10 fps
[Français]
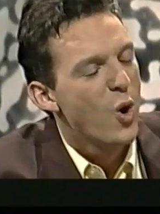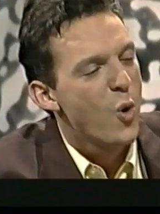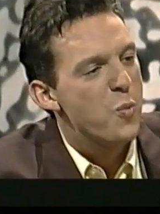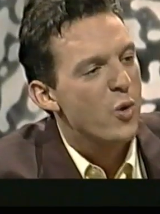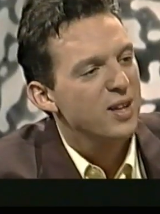
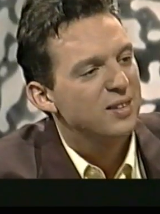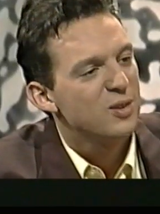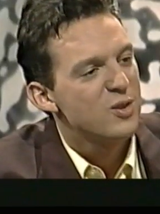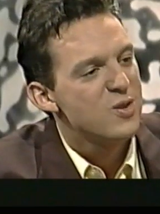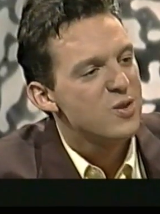On pourrait
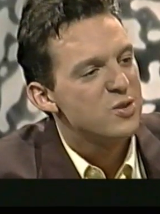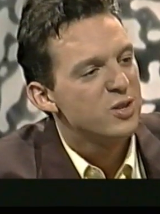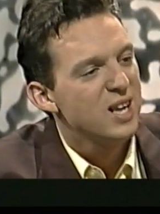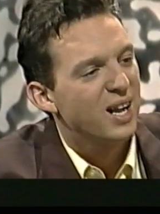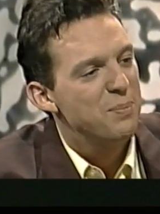se
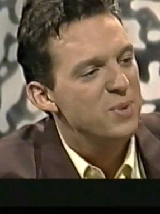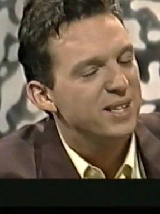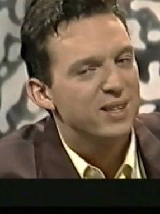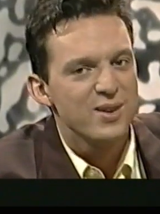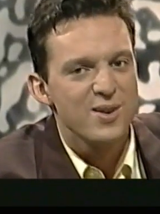donner la
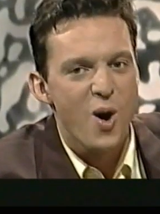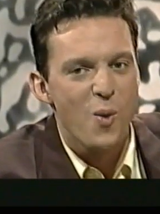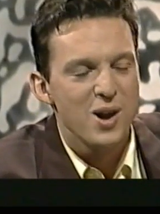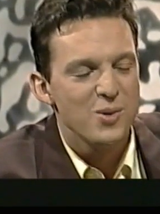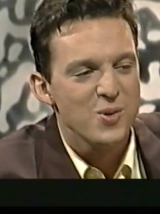réplique
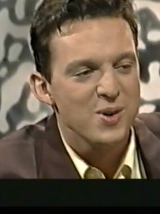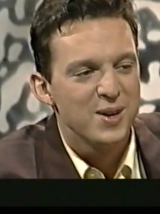en wallon